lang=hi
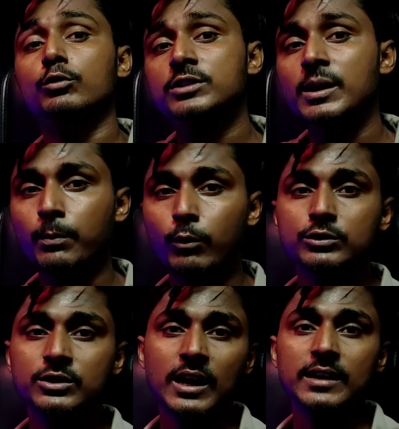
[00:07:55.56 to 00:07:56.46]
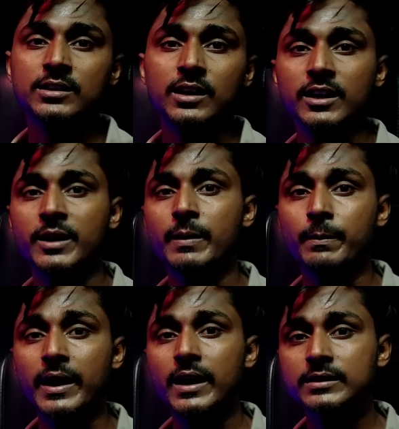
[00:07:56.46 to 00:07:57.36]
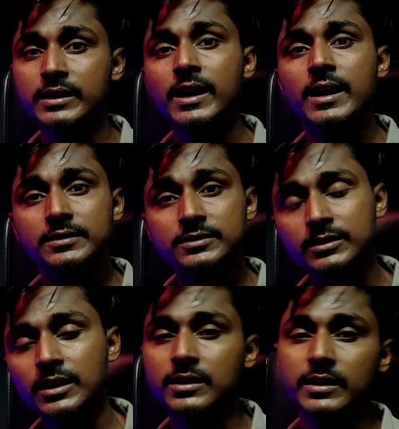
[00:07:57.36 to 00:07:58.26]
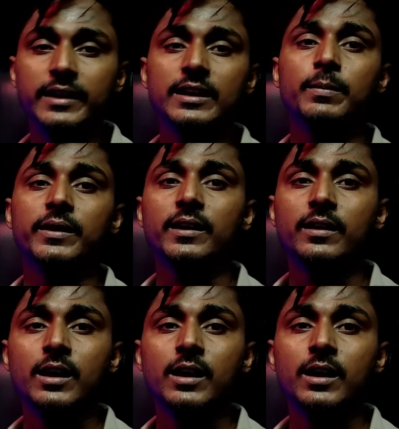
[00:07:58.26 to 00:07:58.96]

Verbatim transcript: उससे पूछताछ करने में बेहद ही सतर्क रहना पड़ा